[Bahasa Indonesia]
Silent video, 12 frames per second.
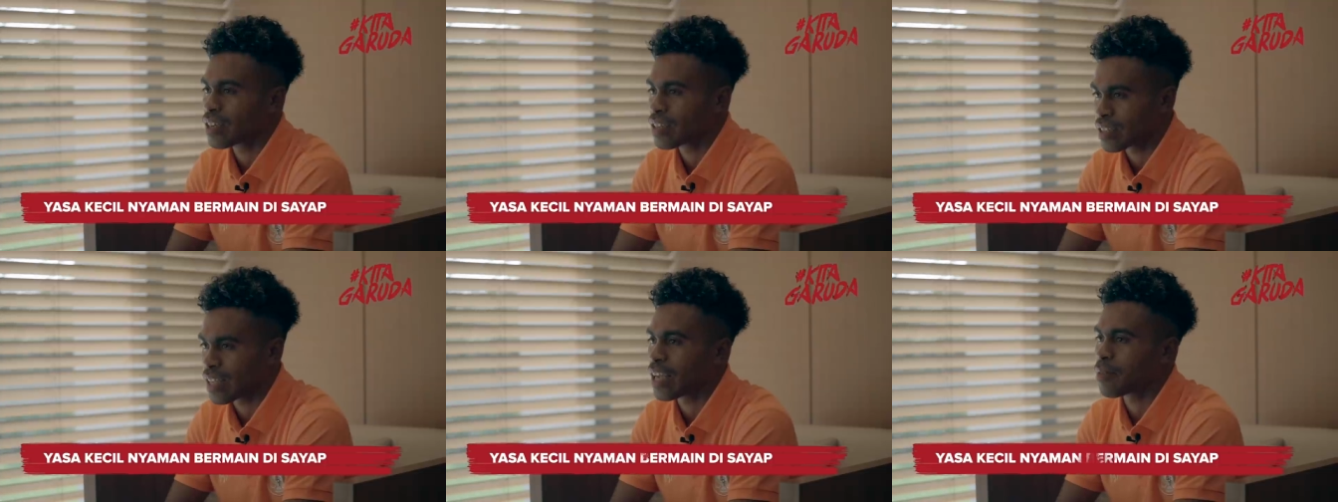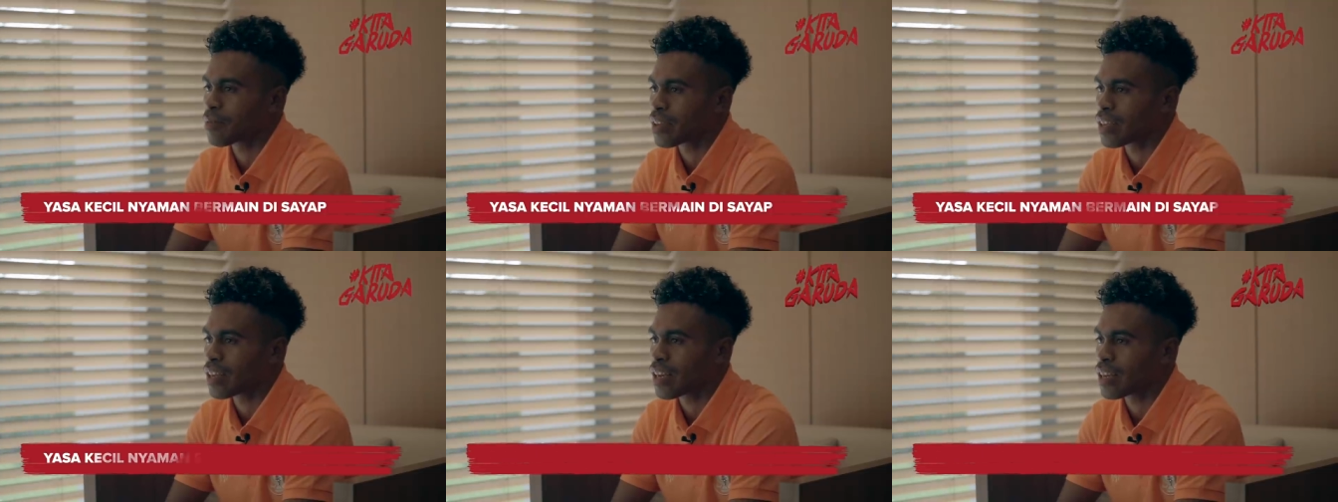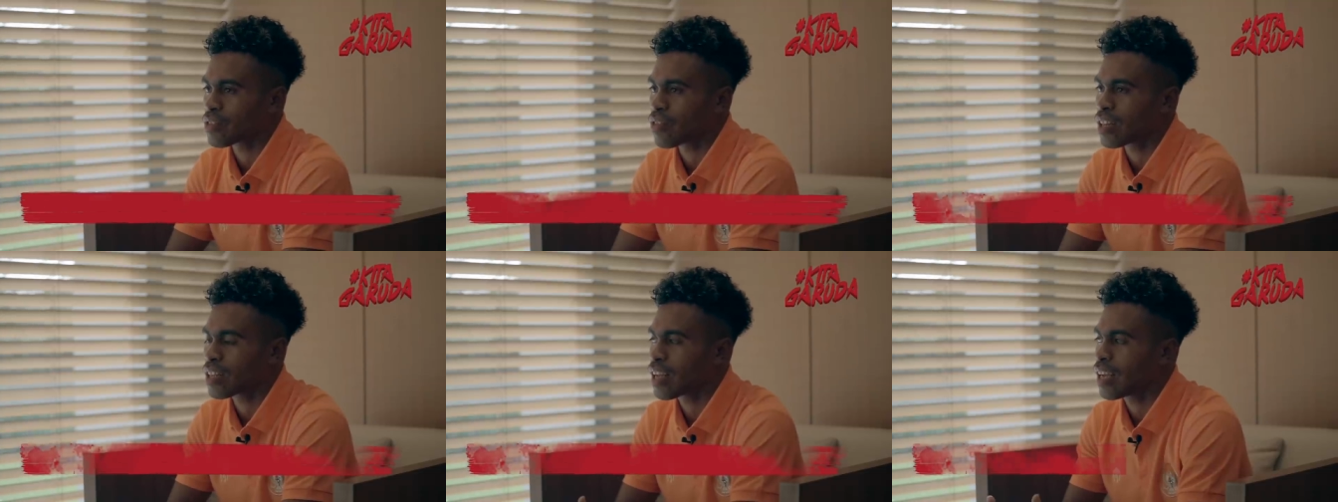saya kiri kanan
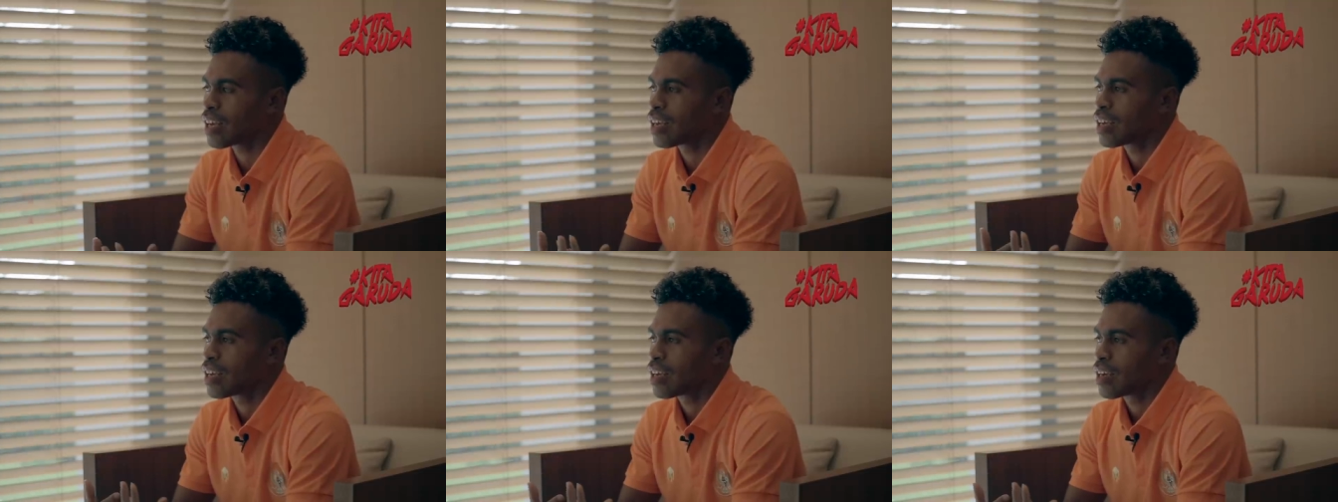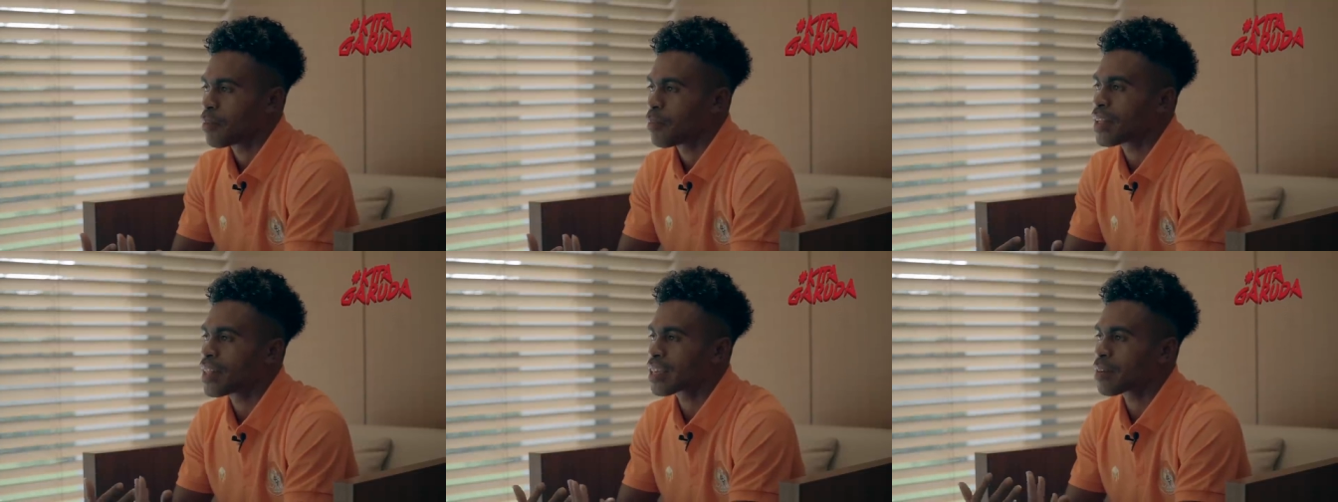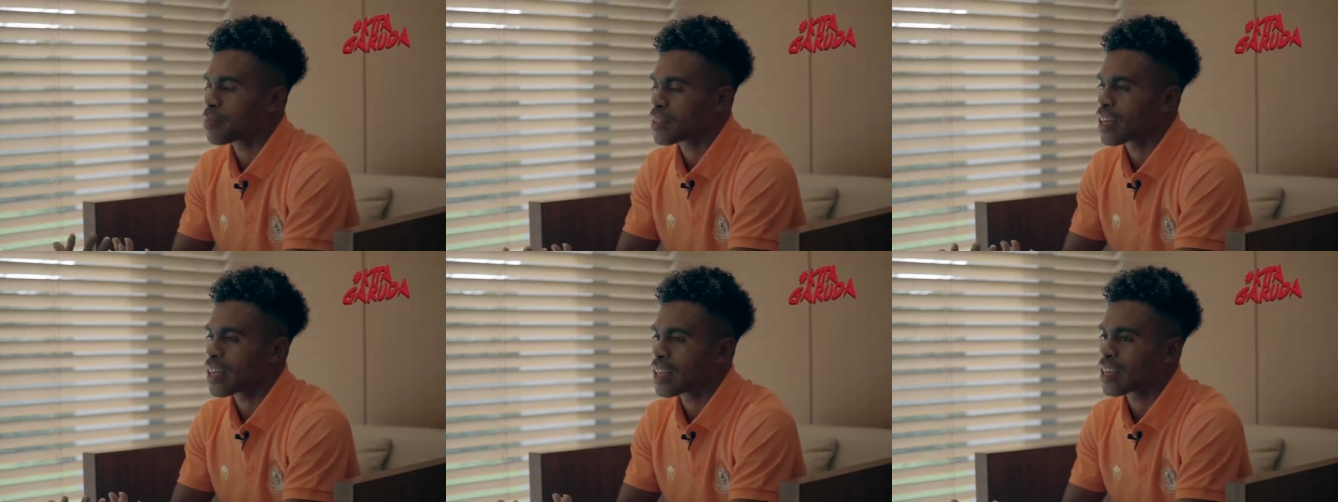soalnya saya banyak yang
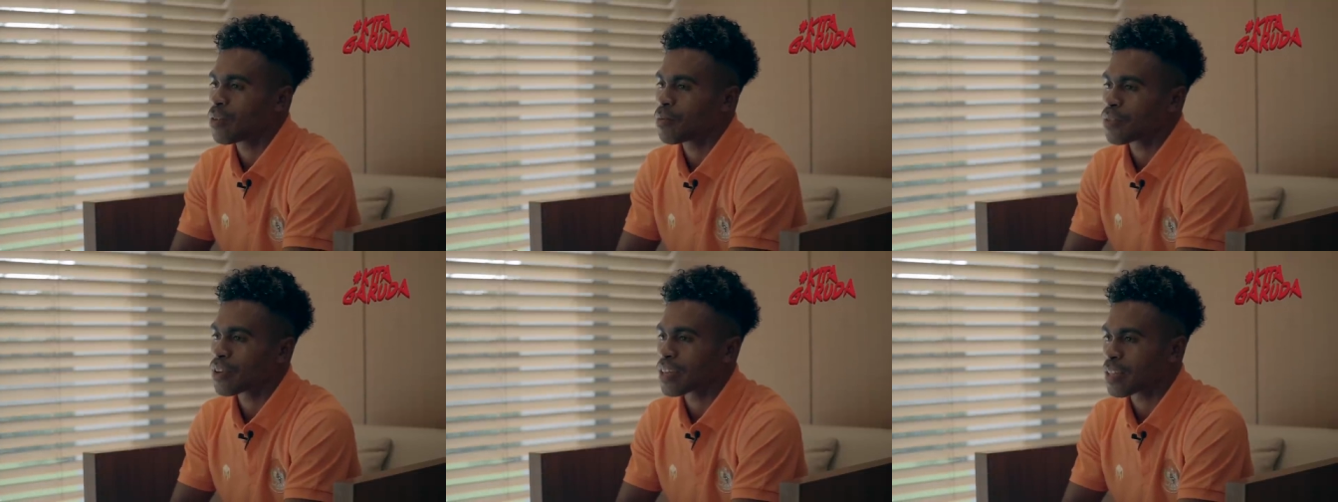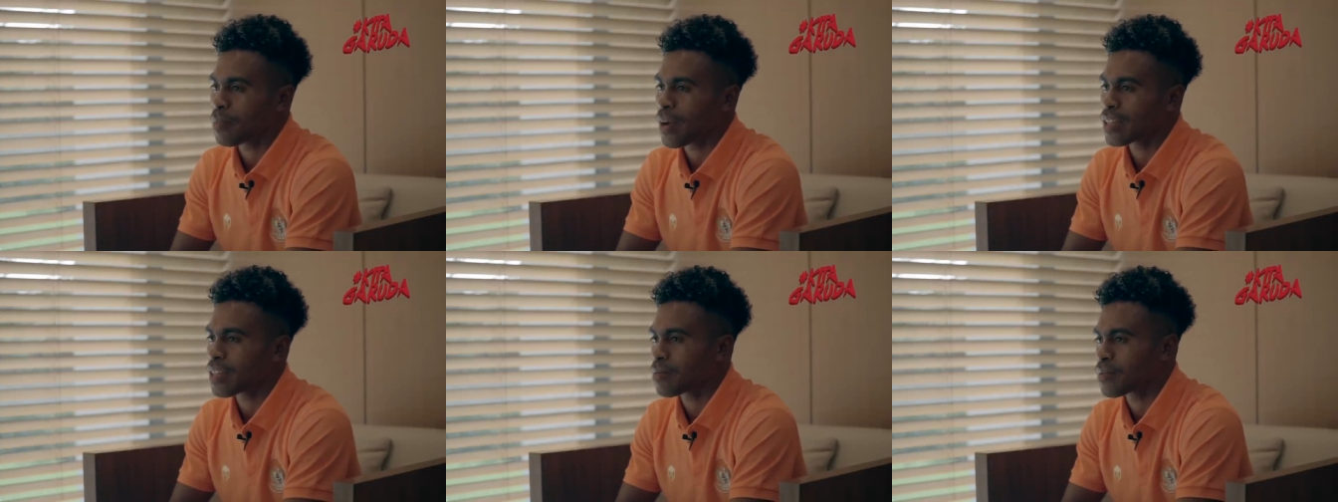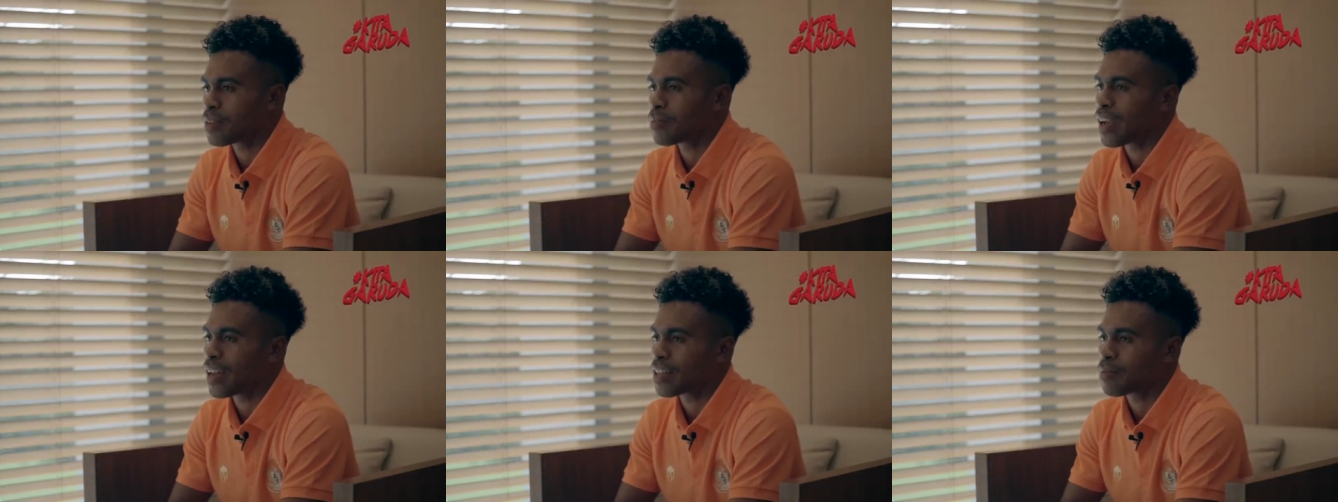mencari kau punya kecepatan begini
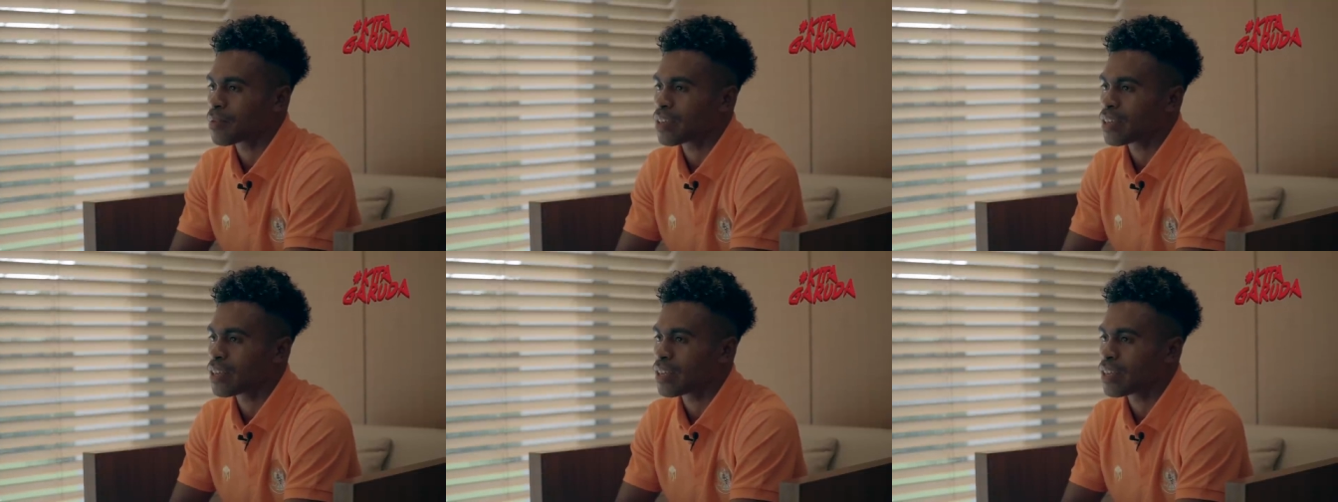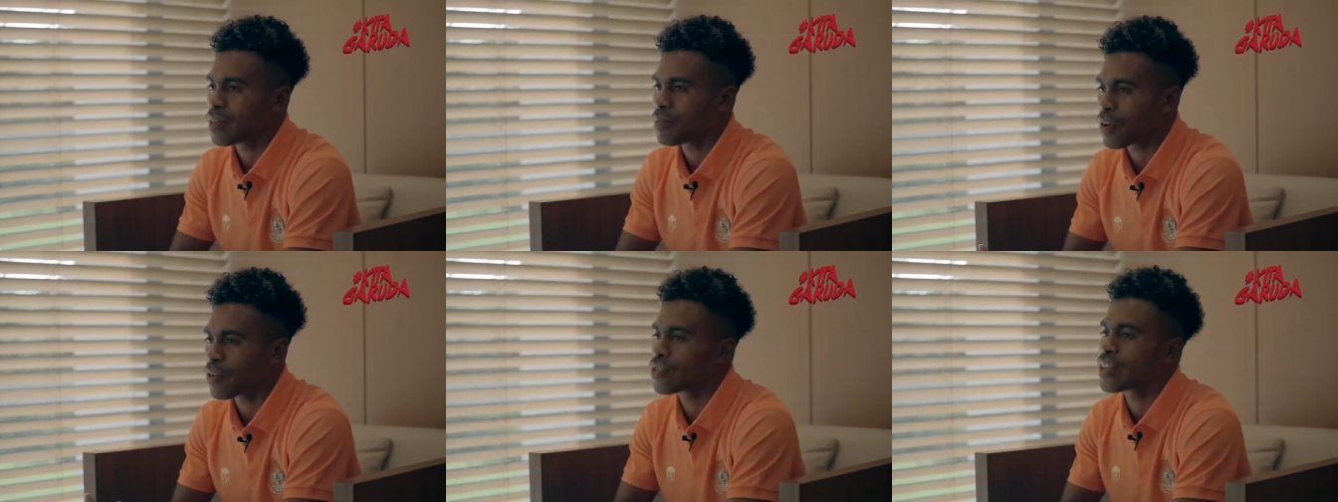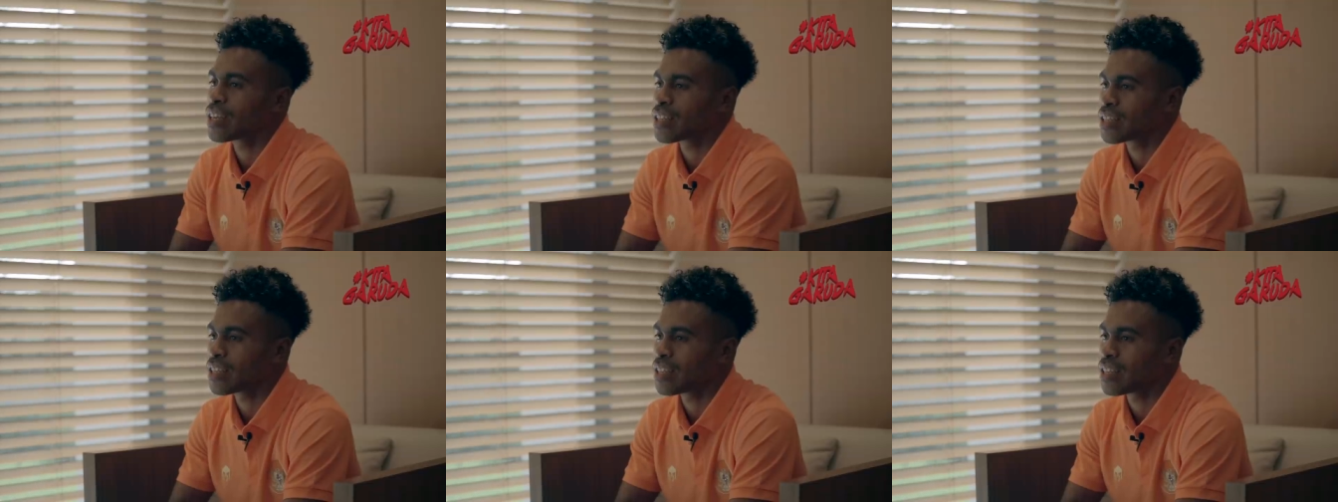mainnya begini bagusnya di
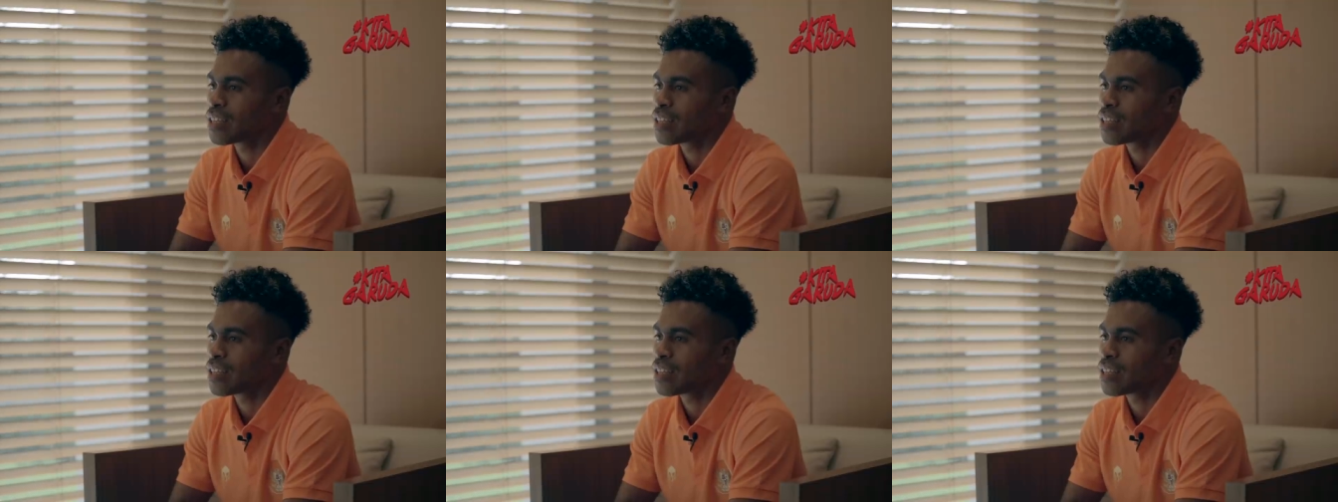sini